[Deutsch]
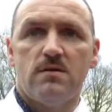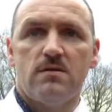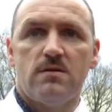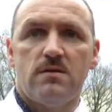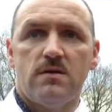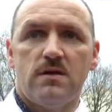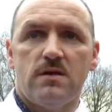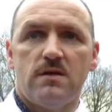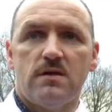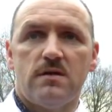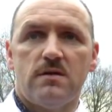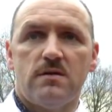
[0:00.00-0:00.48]

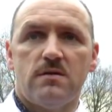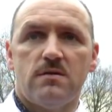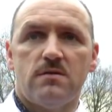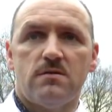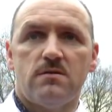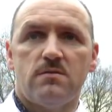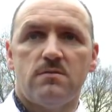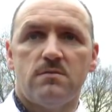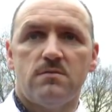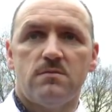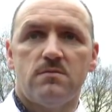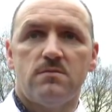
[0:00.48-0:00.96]
der
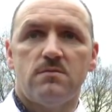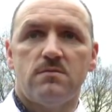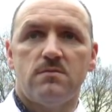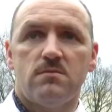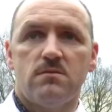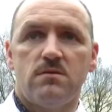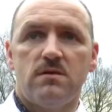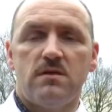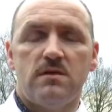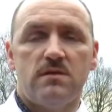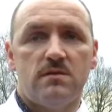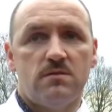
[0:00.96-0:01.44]

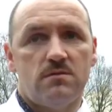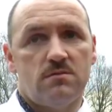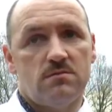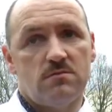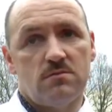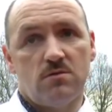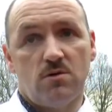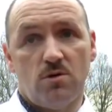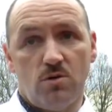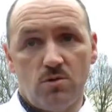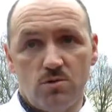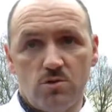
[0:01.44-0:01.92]
den
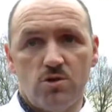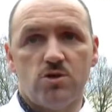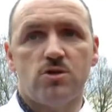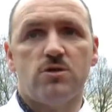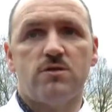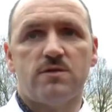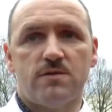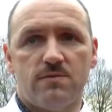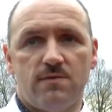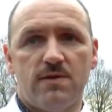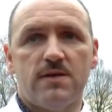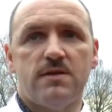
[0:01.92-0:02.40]

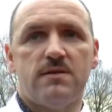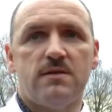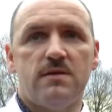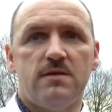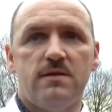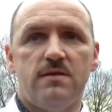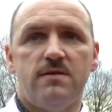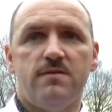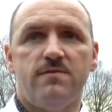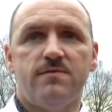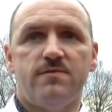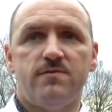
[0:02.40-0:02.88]
Coaches
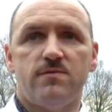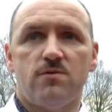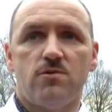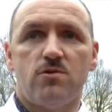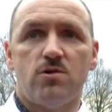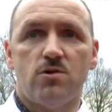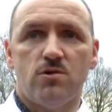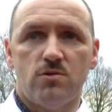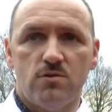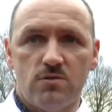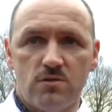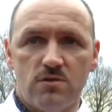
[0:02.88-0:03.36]
weiterhelfen
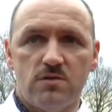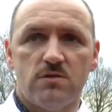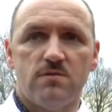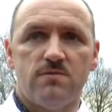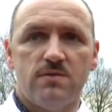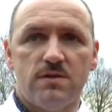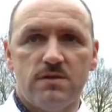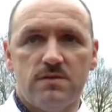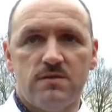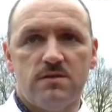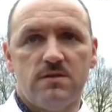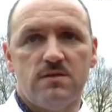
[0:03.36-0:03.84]
könnte,
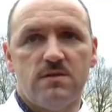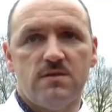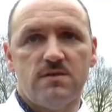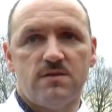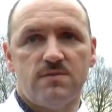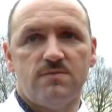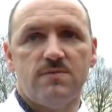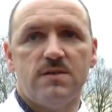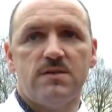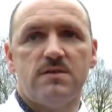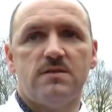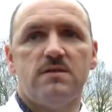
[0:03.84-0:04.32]
wenn sie
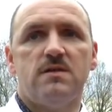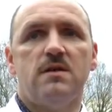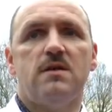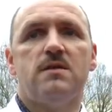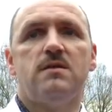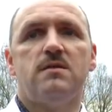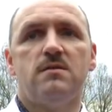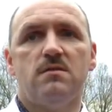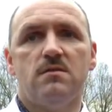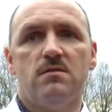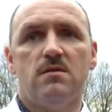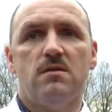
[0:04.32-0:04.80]
das Wissen
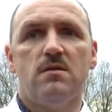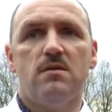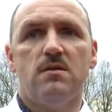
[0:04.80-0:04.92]
hätten,